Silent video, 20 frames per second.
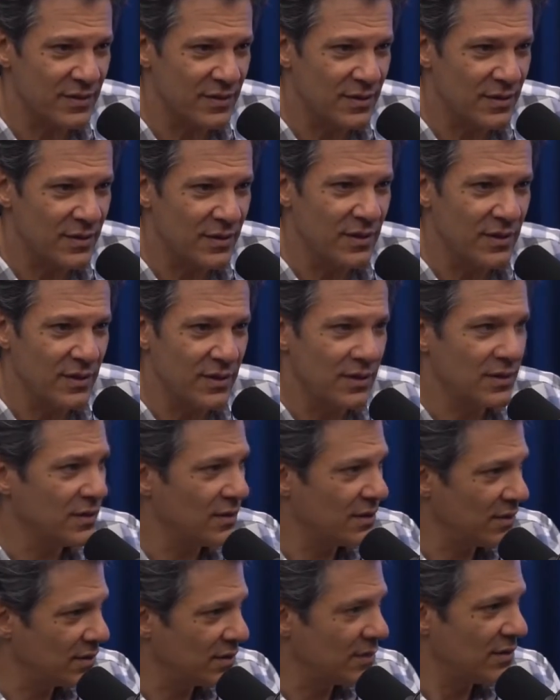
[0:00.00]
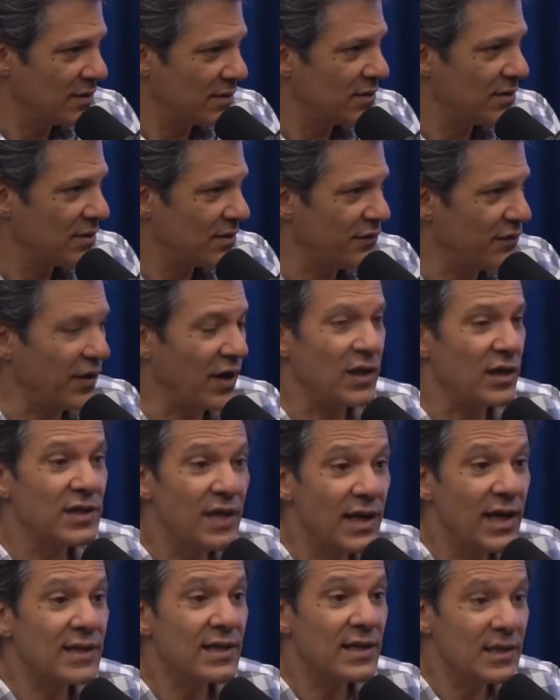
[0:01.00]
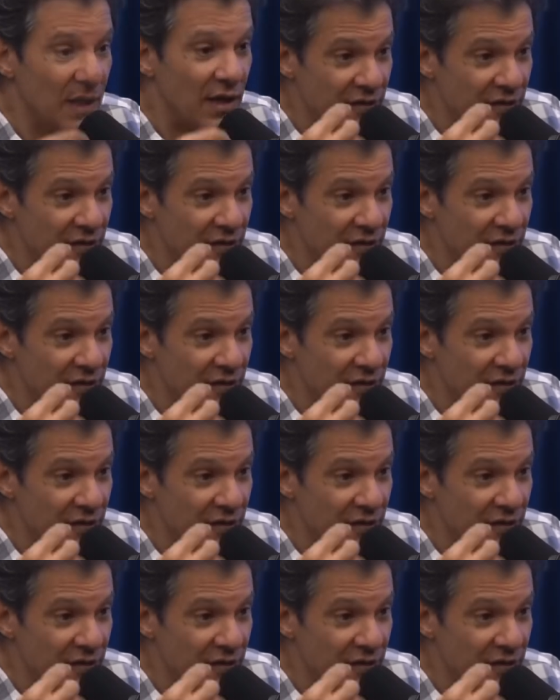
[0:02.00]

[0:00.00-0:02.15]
É, é foi isso. Falei, a é direita tem delas.